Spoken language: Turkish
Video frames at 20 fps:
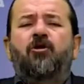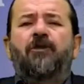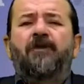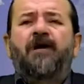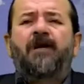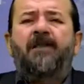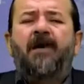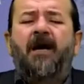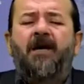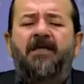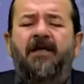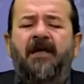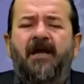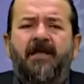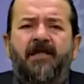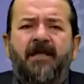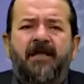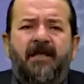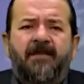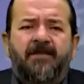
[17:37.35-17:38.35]
Onlar da haklı
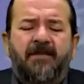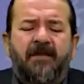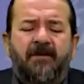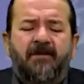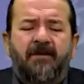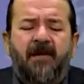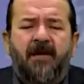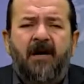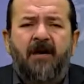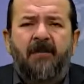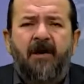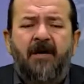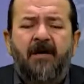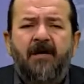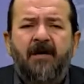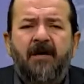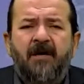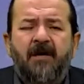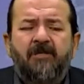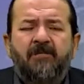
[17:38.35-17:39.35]
kendilerince tabii ki ama
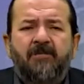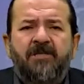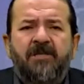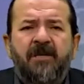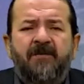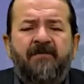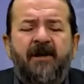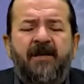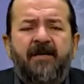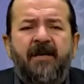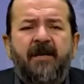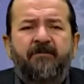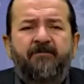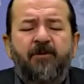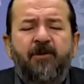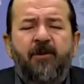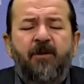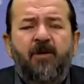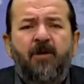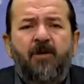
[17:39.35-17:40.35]
bir şey fark
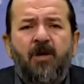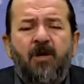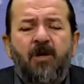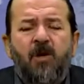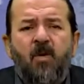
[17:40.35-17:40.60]
etmiyor.